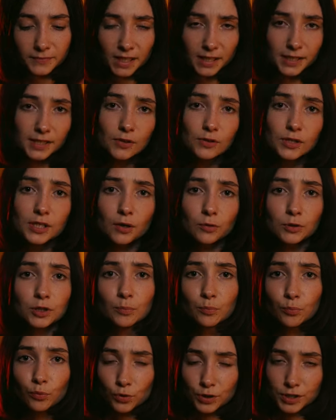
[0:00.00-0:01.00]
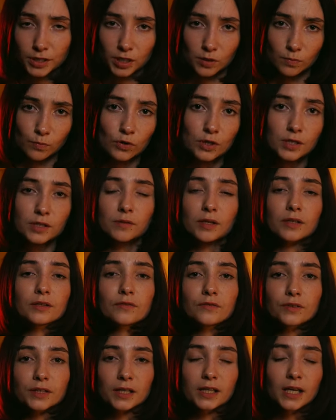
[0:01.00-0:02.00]
делать какой-то пост, использование этой
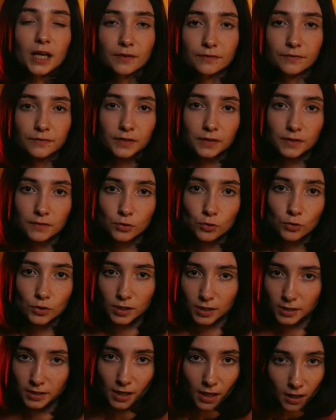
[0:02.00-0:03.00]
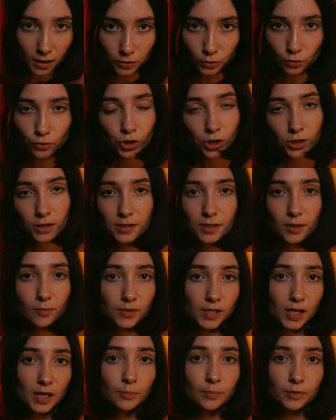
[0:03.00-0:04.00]
фотографии в соцсетях, лучше на самом
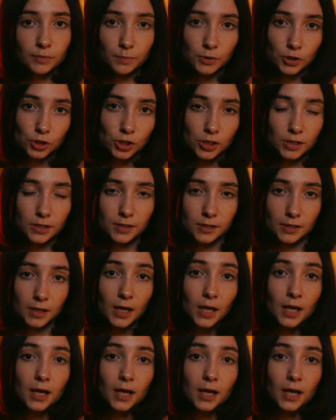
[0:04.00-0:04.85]
деле подпишите